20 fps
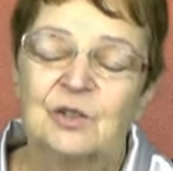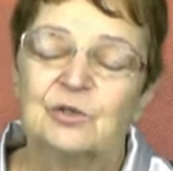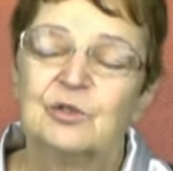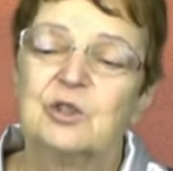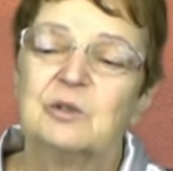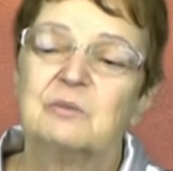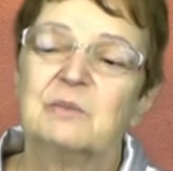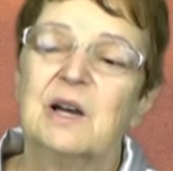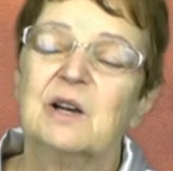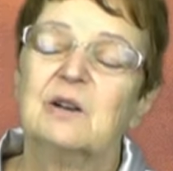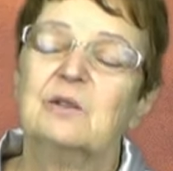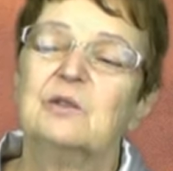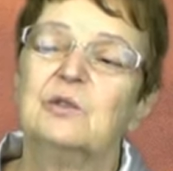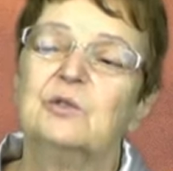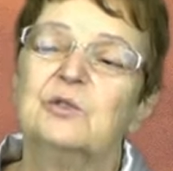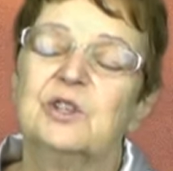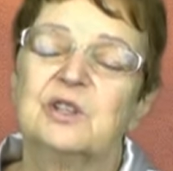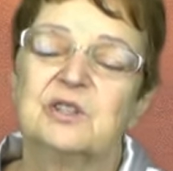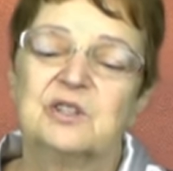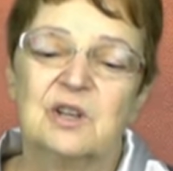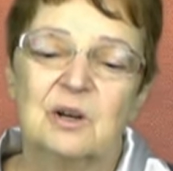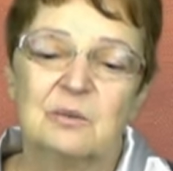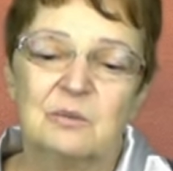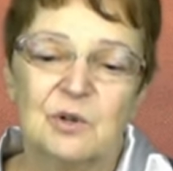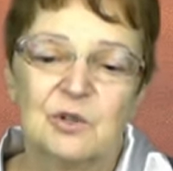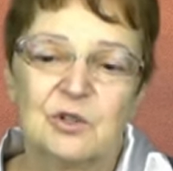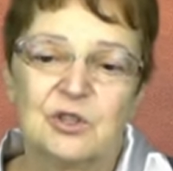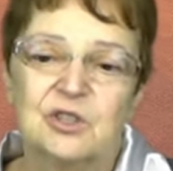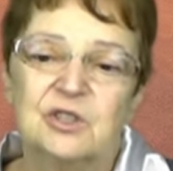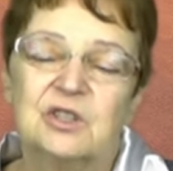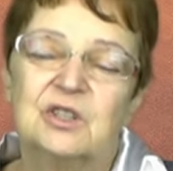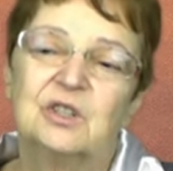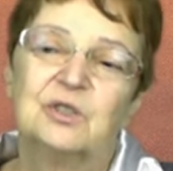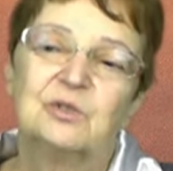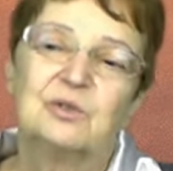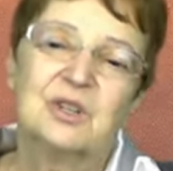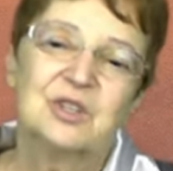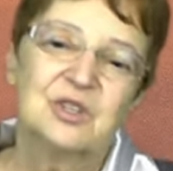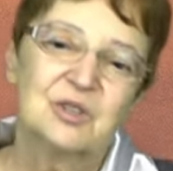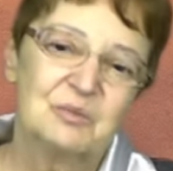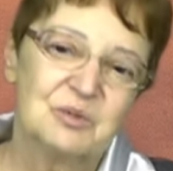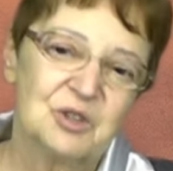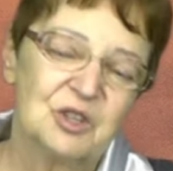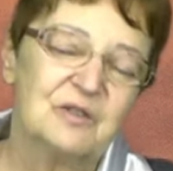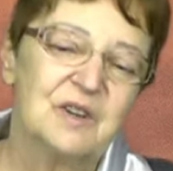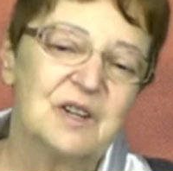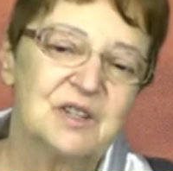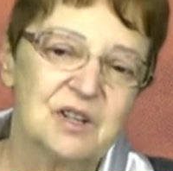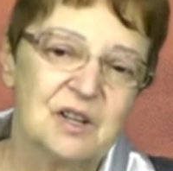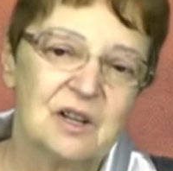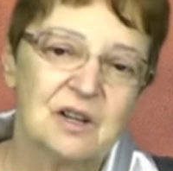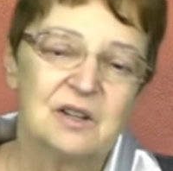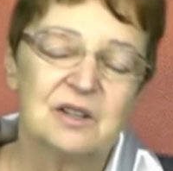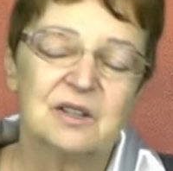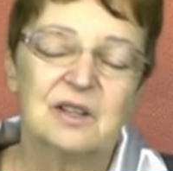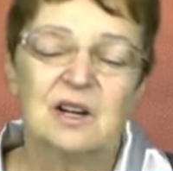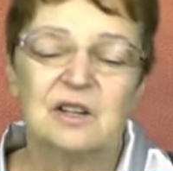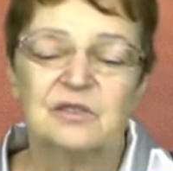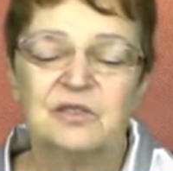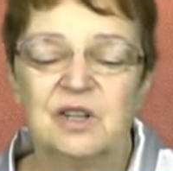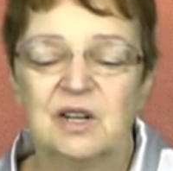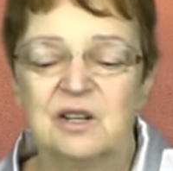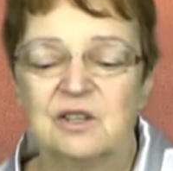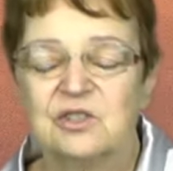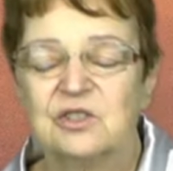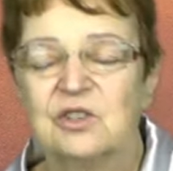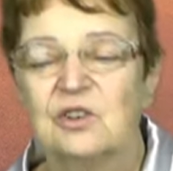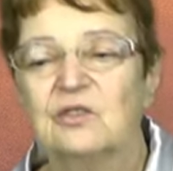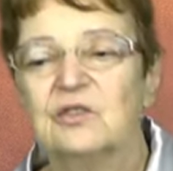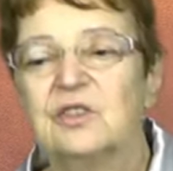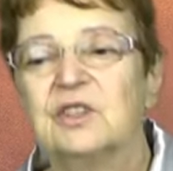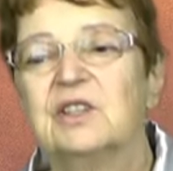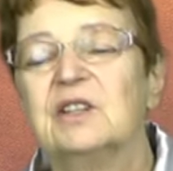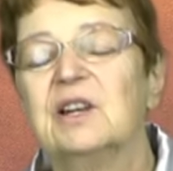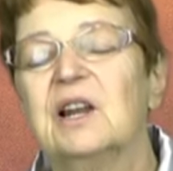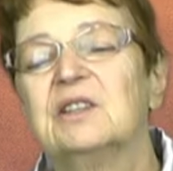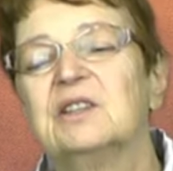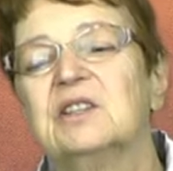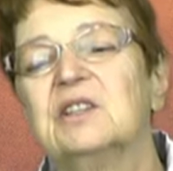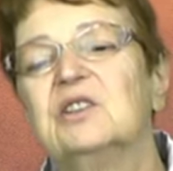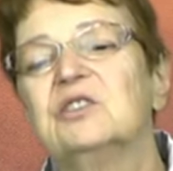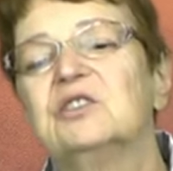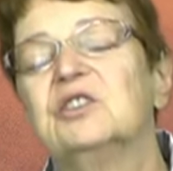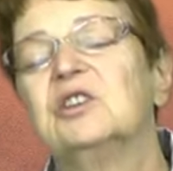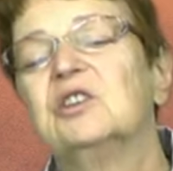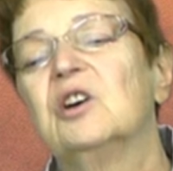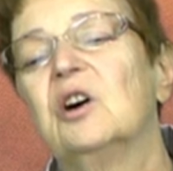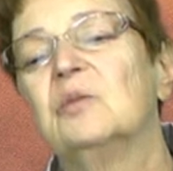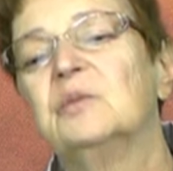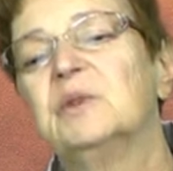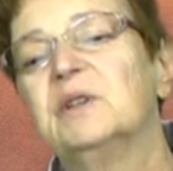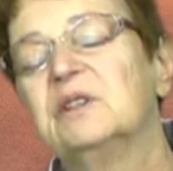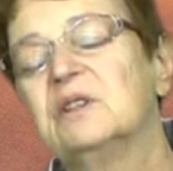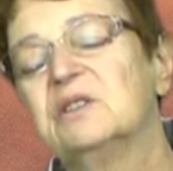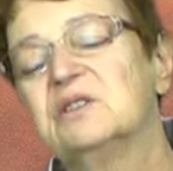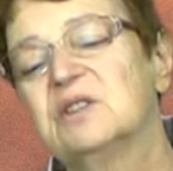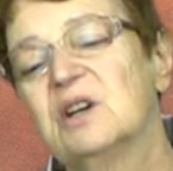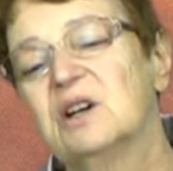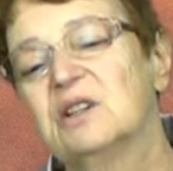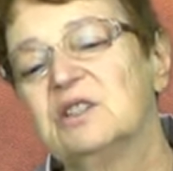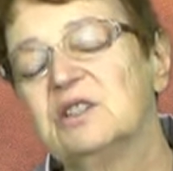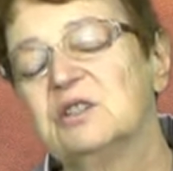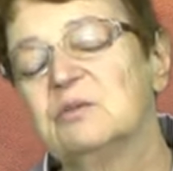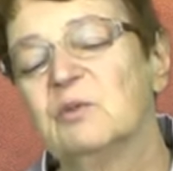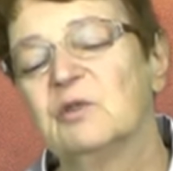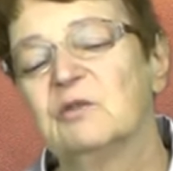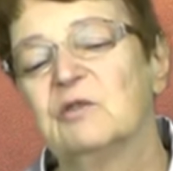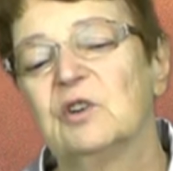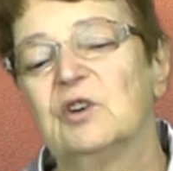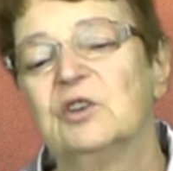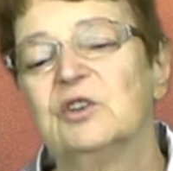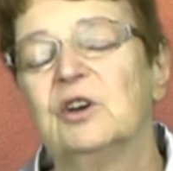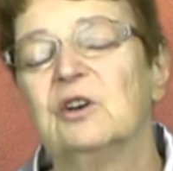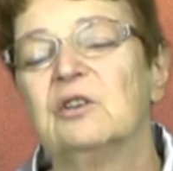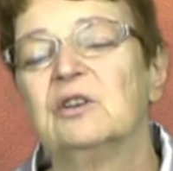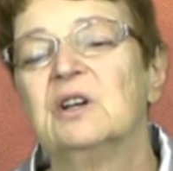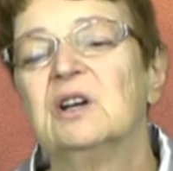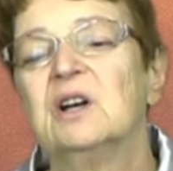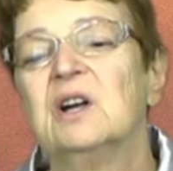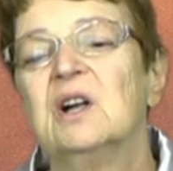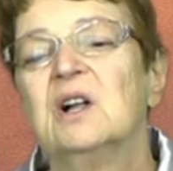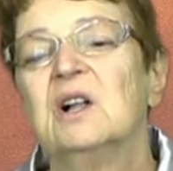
które mają ludzie zamożni, które są przeważnie na rynkach finansowych i dlatego ten obieg jest taki spowolniony.